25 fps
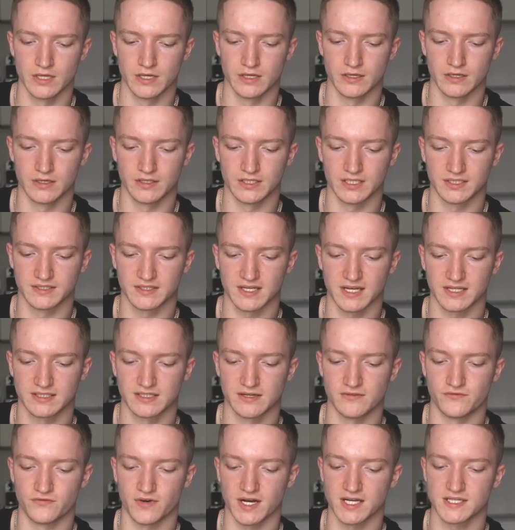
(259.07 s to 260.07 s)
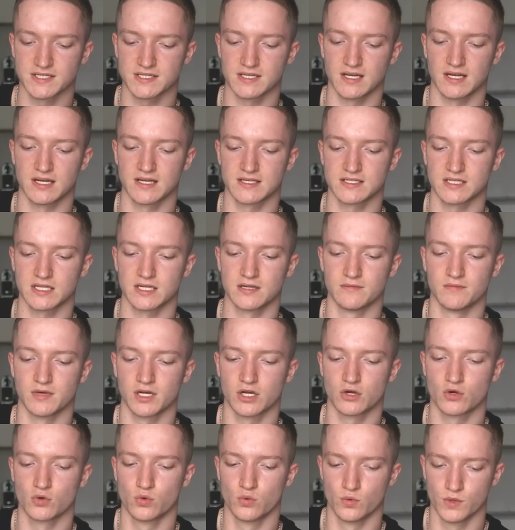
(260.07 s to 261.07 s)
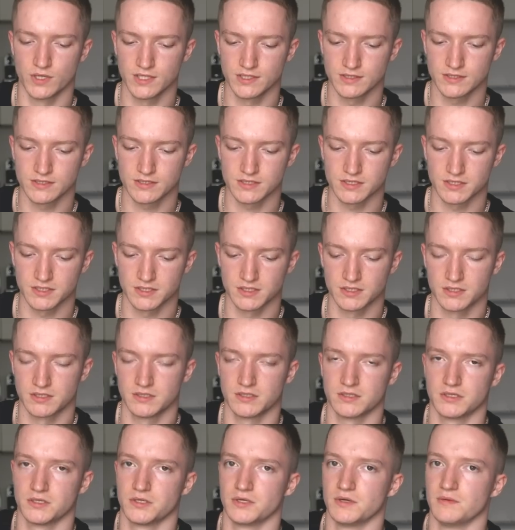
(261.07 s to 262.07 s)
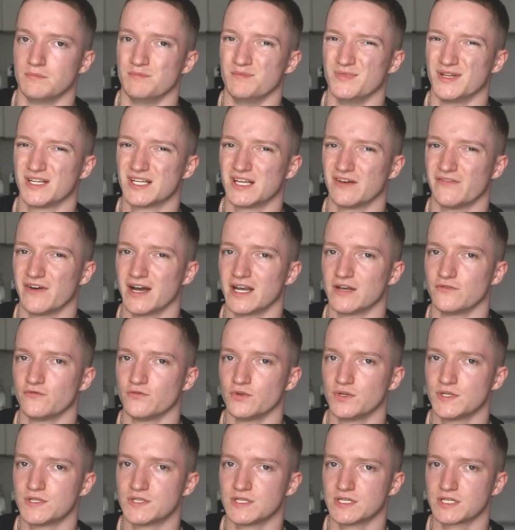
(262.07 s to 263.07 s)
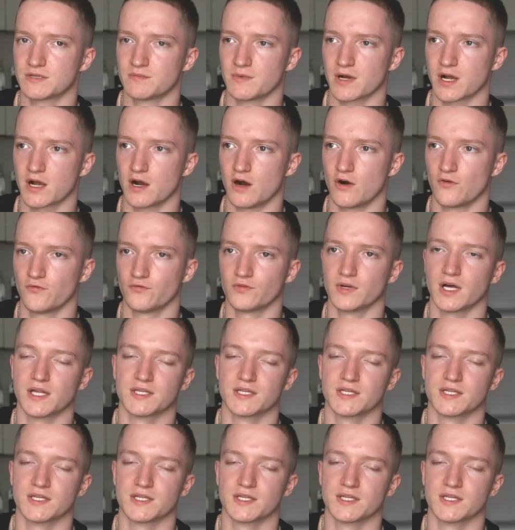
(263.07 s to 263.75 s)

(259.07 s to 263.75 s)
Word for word: Äh, da trägt er weiße Alexander McQueens Mittlerweile würde ich sie nicht mehr kaufen.